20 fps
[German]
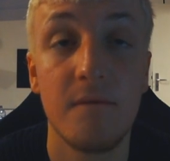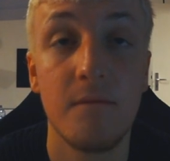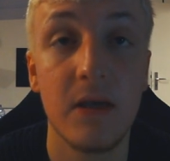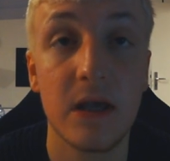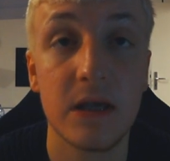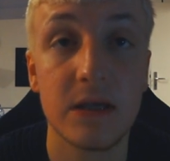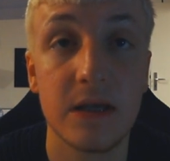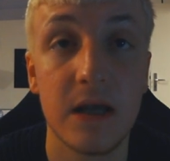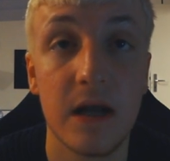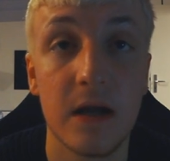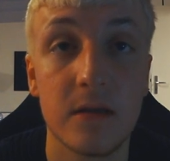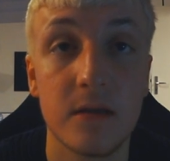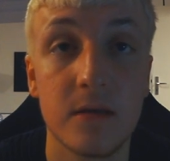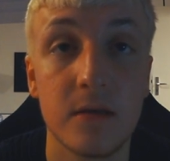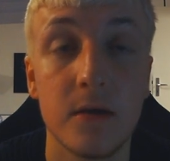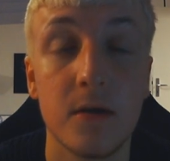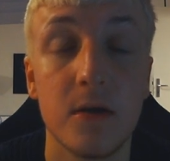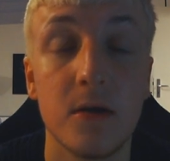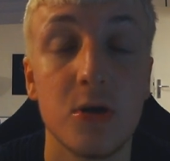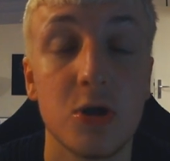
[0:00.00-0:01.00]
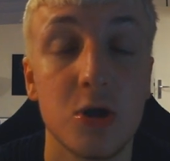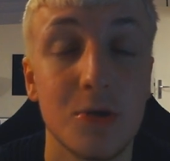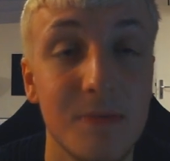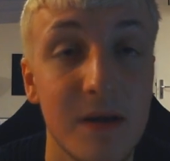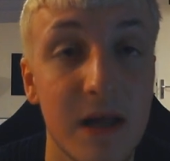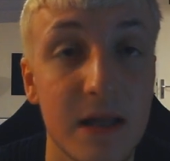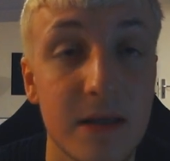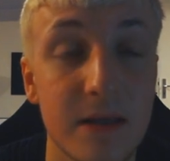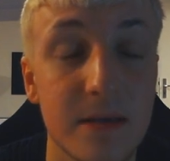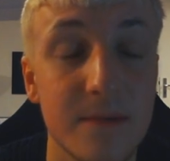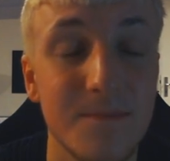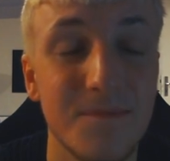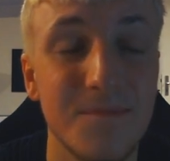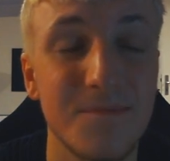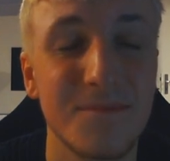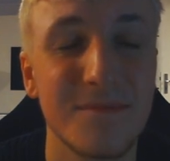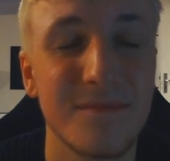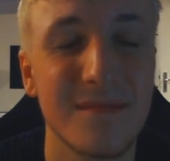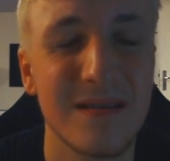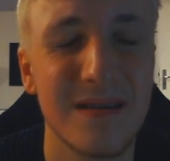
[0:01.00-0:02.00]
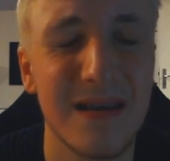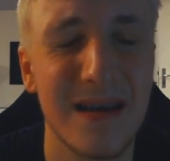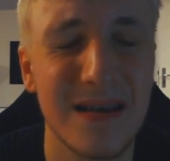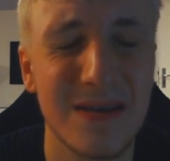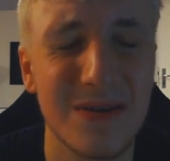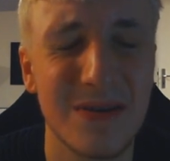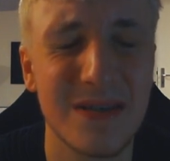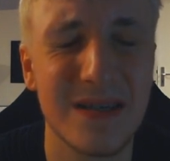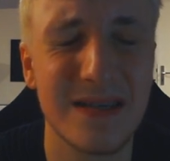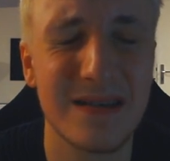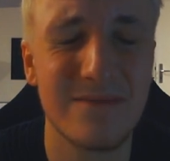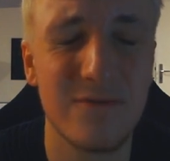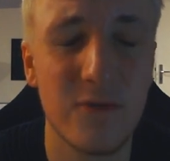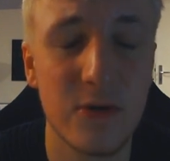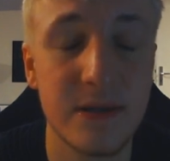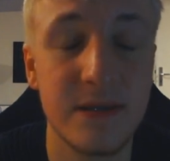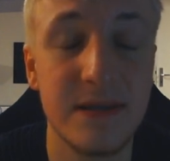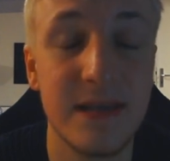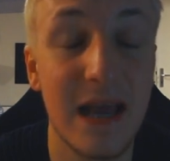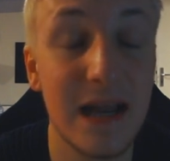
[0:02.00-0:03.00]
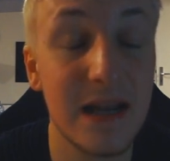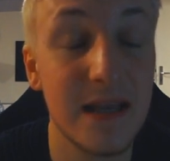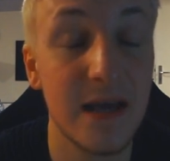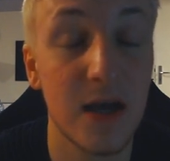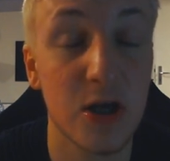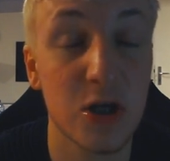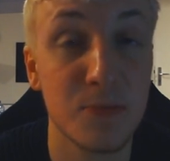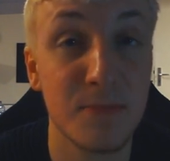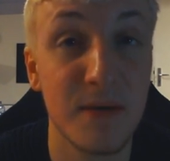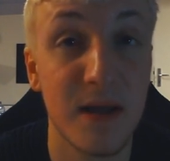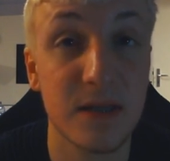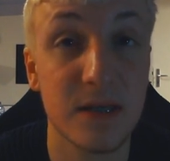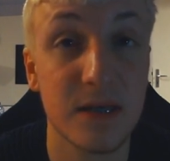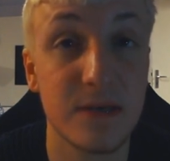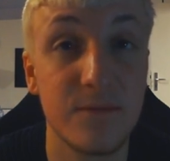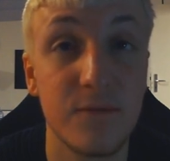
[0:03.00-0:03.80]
Wie gesagt, Schmerzen also es ist wirklich ein ekliger Schmerz.